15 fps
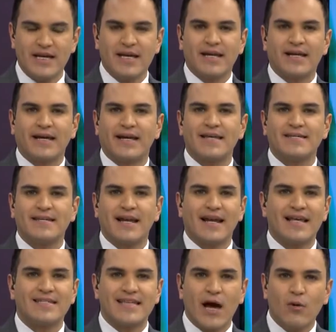regresen a
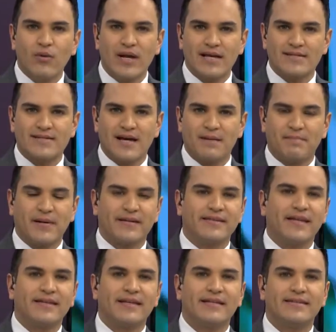las aulas a
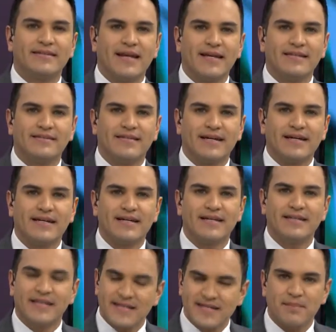partir del 30
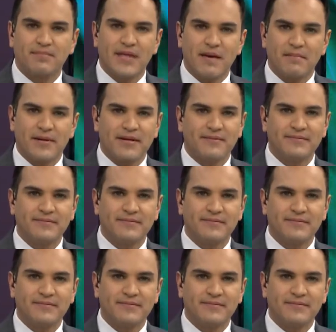de septiembre.